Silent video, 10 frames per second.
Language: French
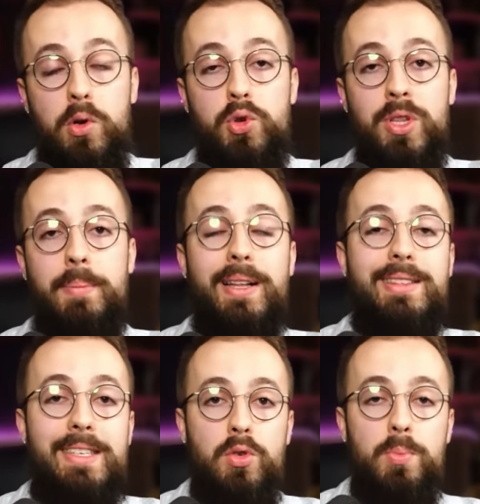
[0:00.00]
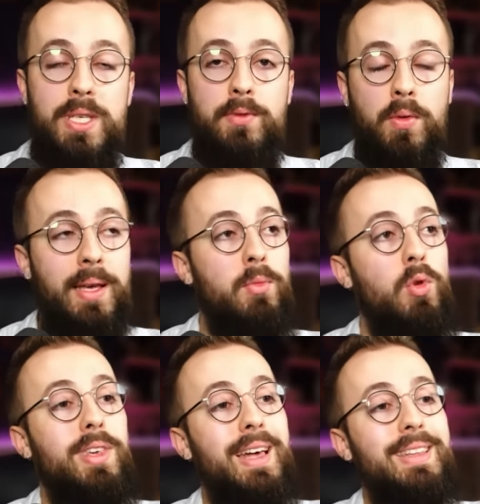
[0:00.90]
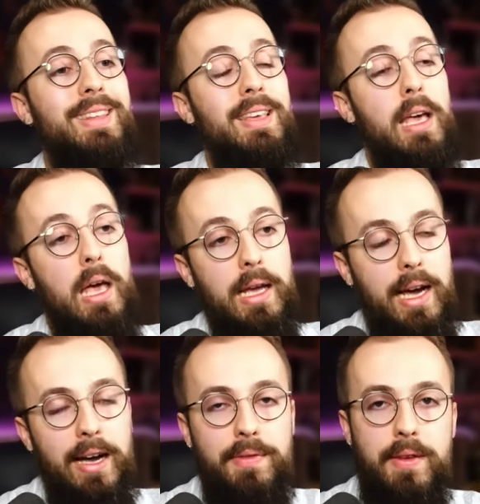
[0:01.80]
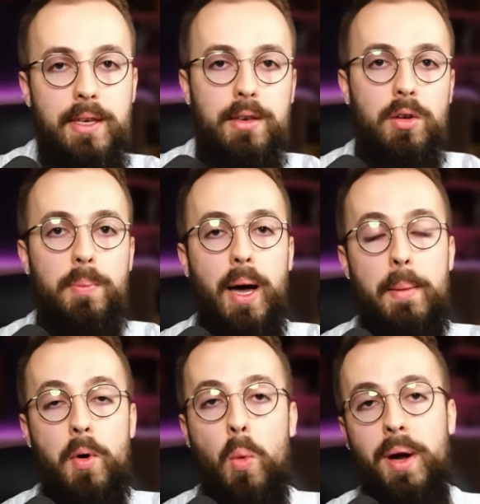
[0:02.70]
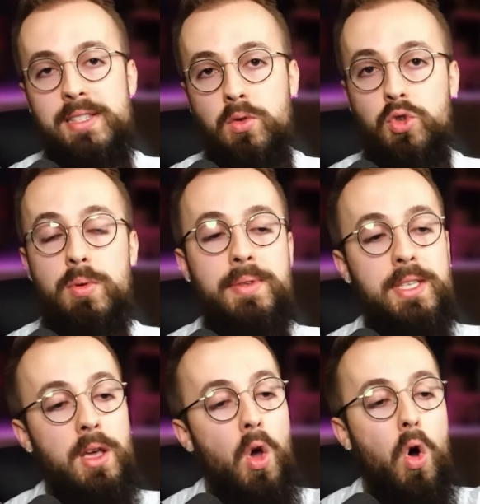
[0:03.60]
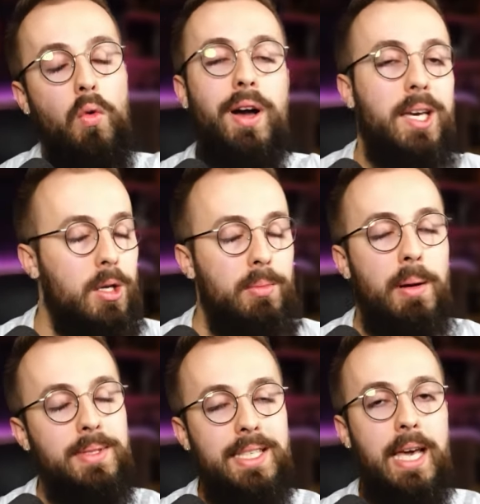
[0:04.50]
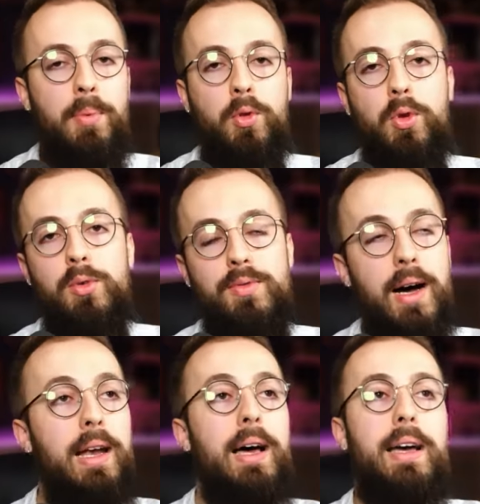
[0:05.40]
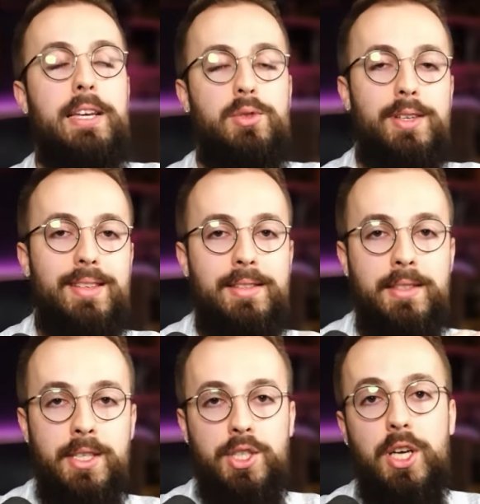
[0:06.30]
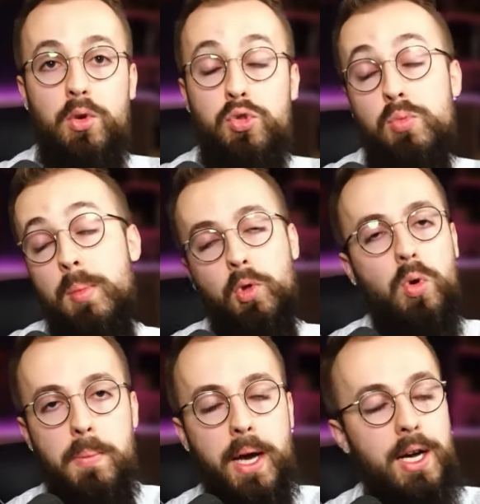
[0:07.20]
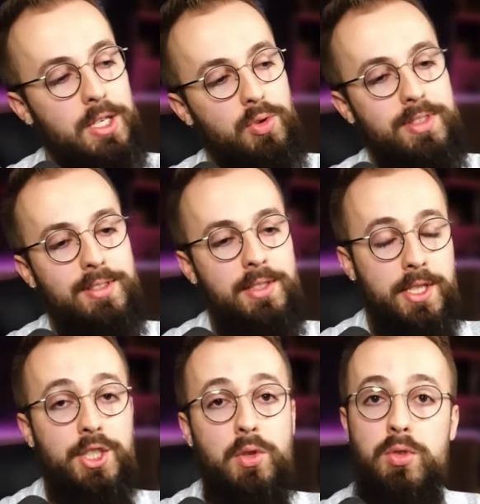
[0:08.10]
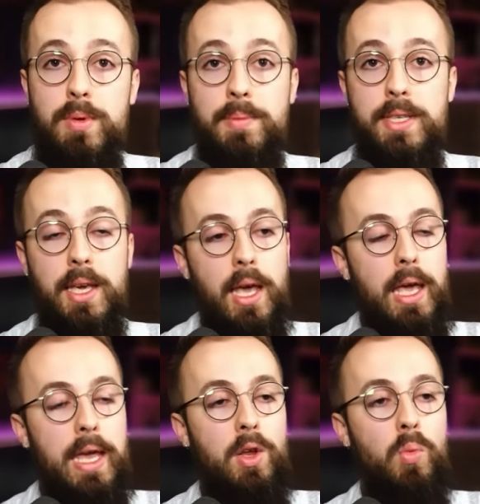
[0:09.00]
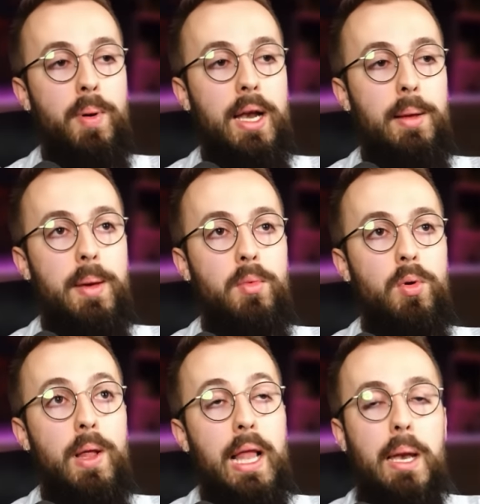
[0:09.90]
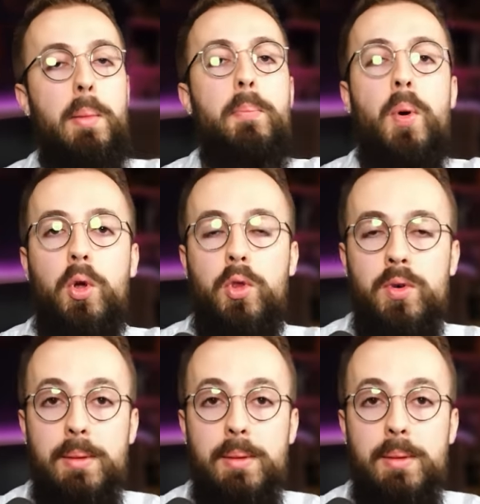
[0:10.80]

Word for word: le jeu n'est pas disruptif en termes de qualité graphique euh, par rapport au précédent jeu, même si on voit qu'il y a quand même un petit gap entre Vala et ce Assassin's Creed Shadows, ou même entre Mirage et ce Assassin's Creed Shadows, même si ils n'ont pas la même, euh, la même portance, la